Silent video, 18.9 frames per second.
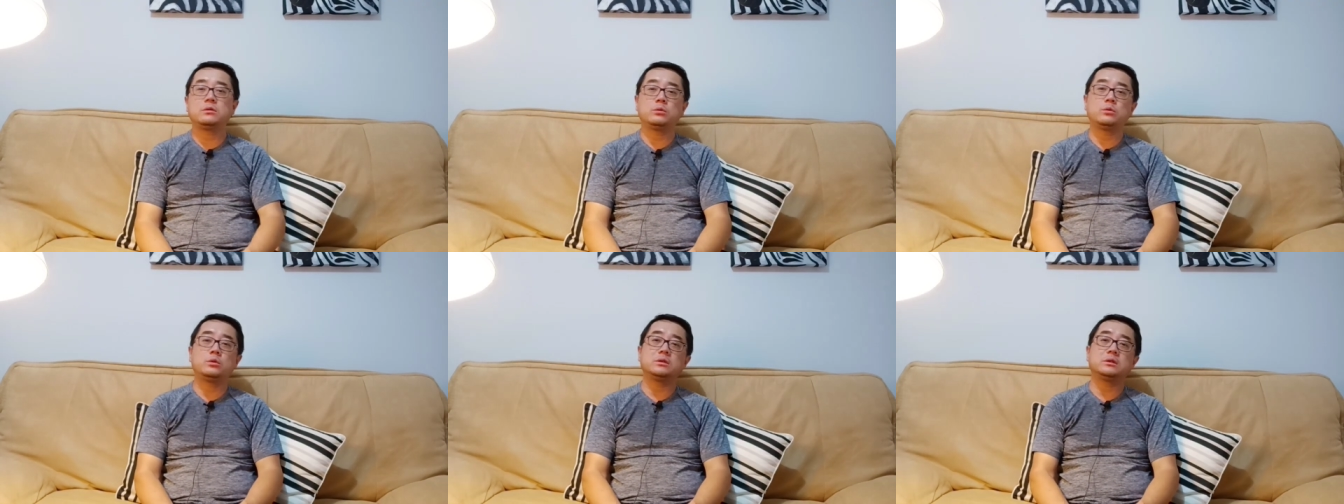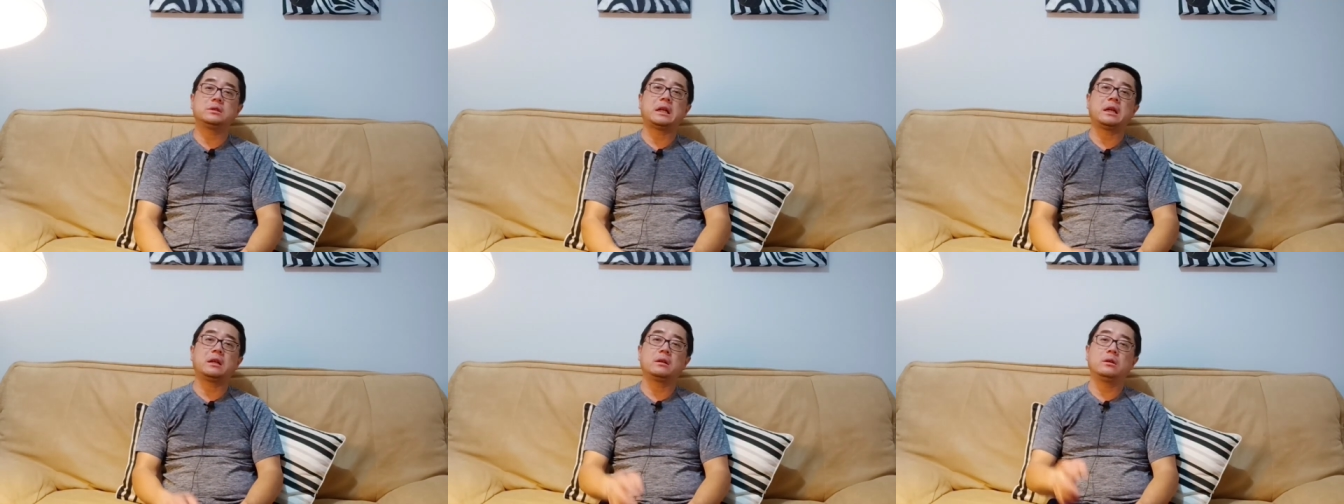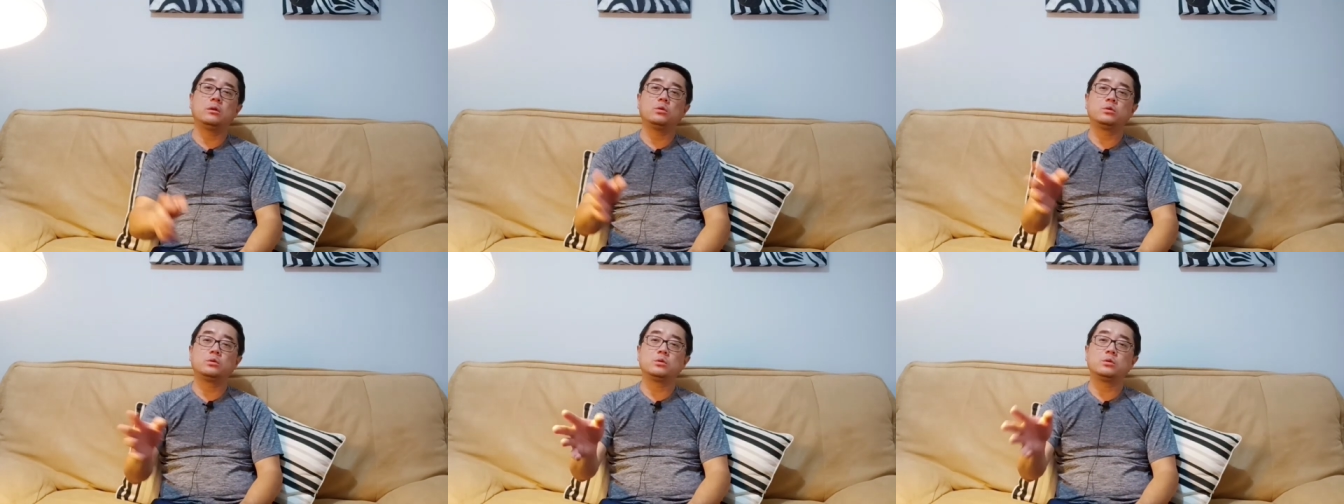或者拿一个
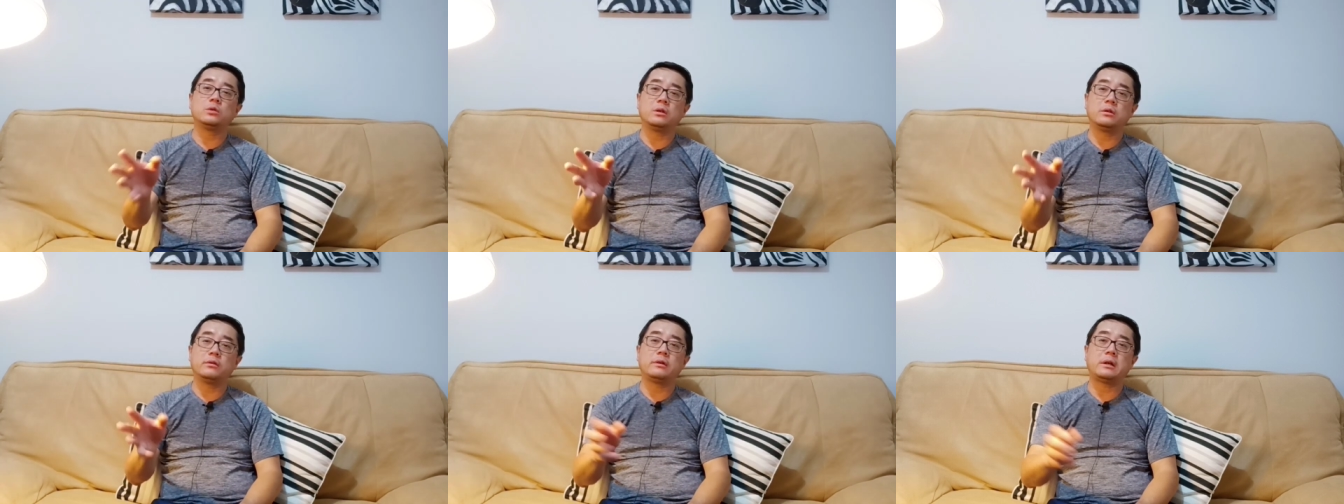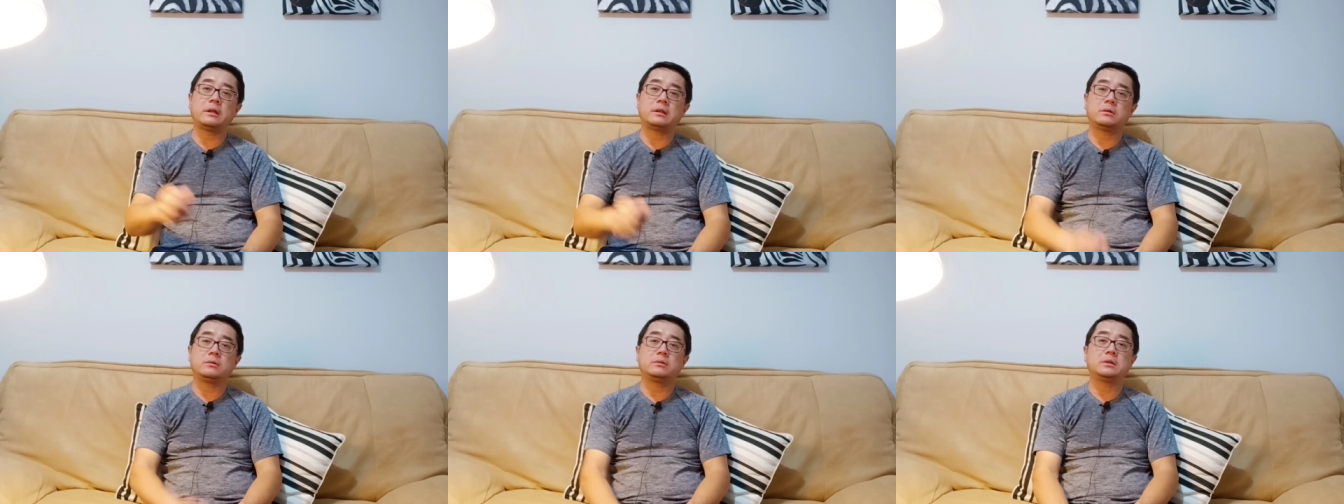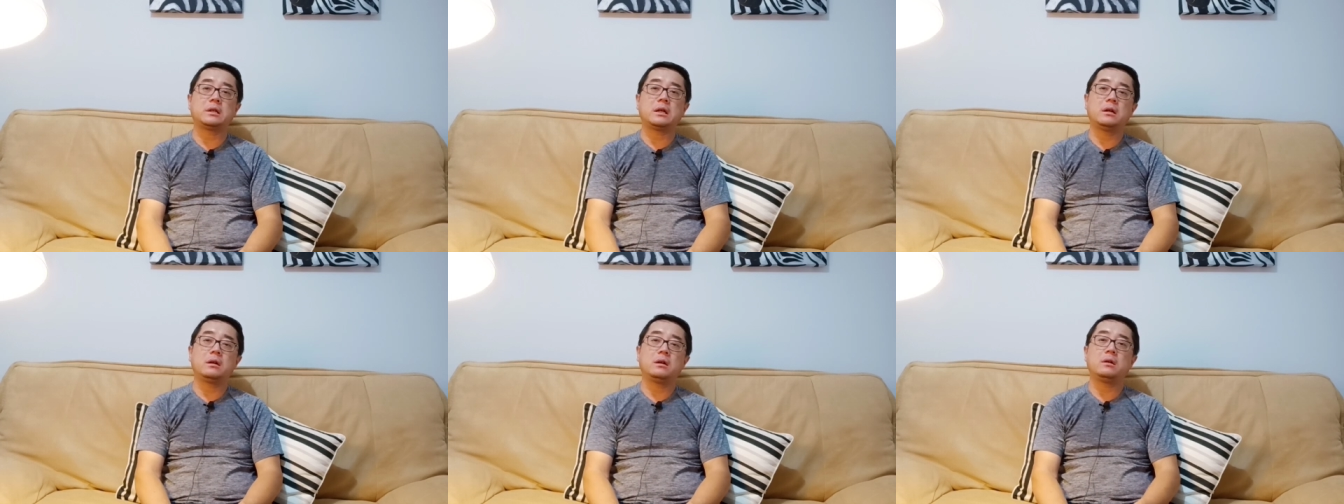欧洲的一个发达国
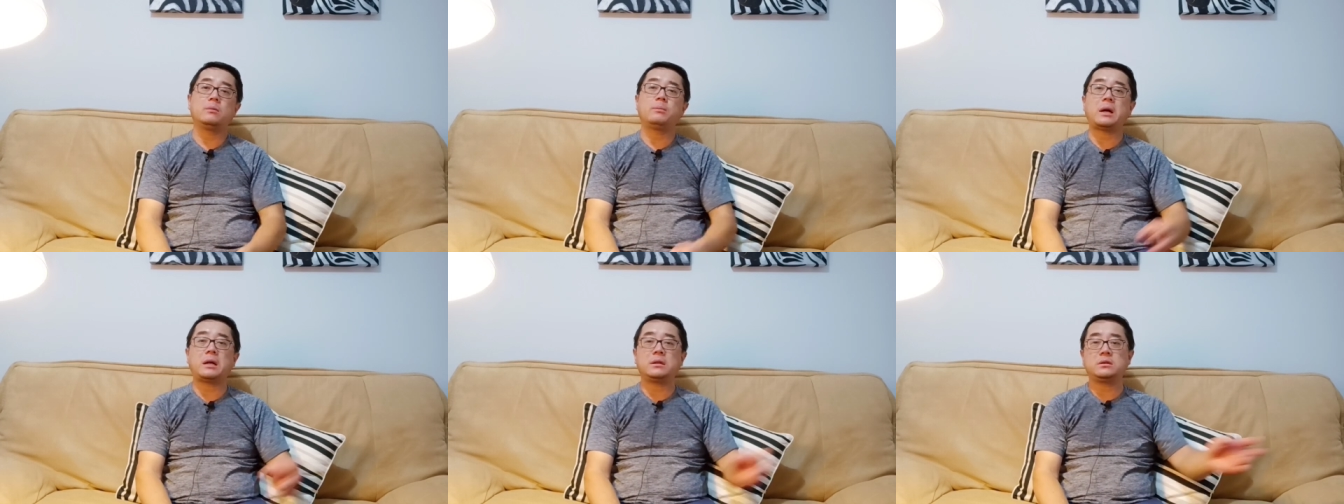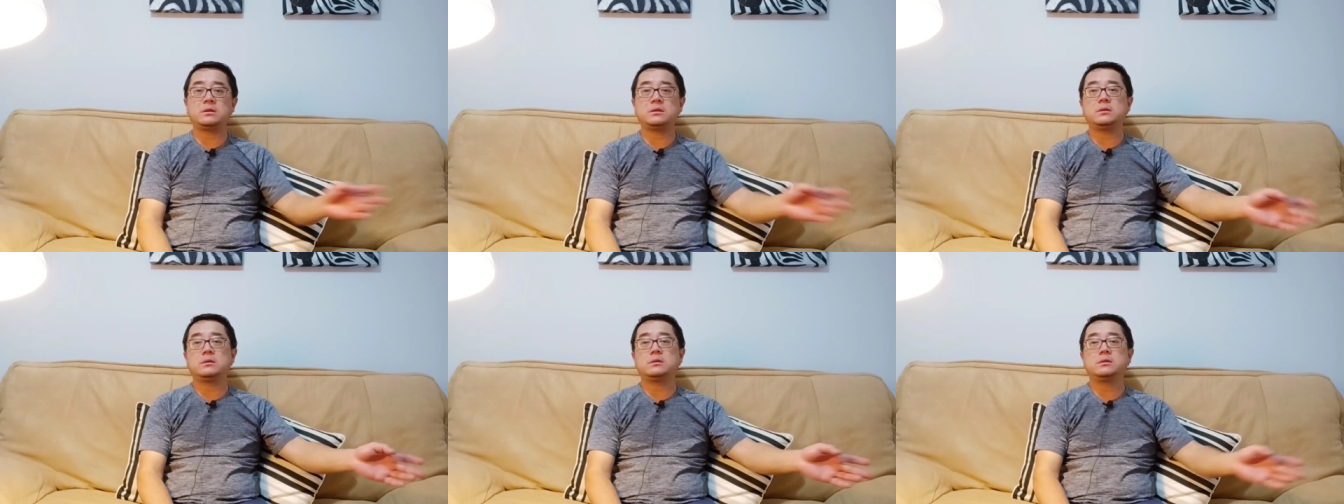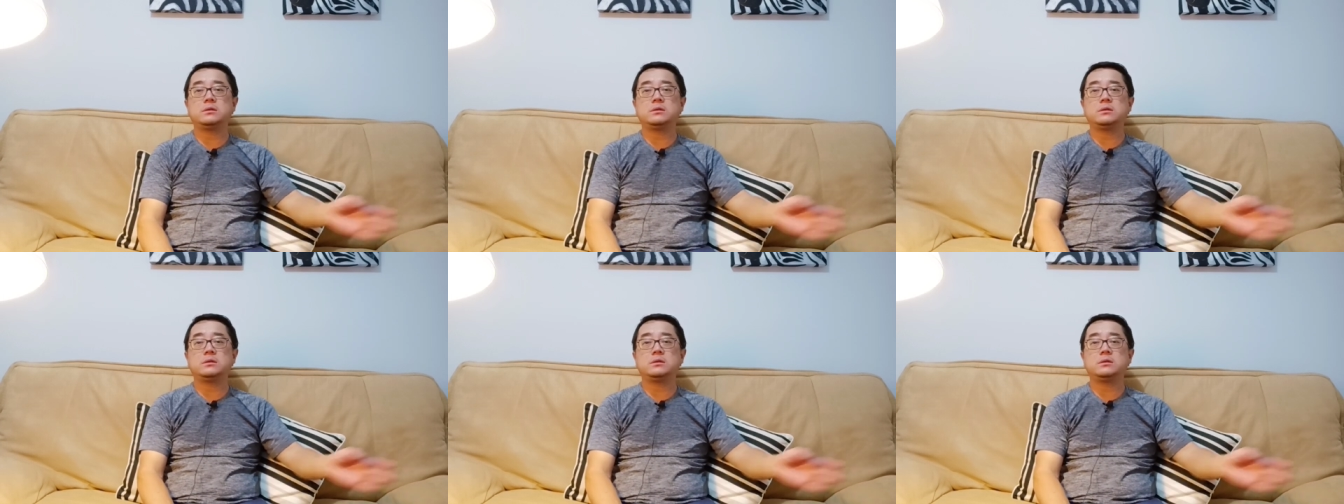家和巴西的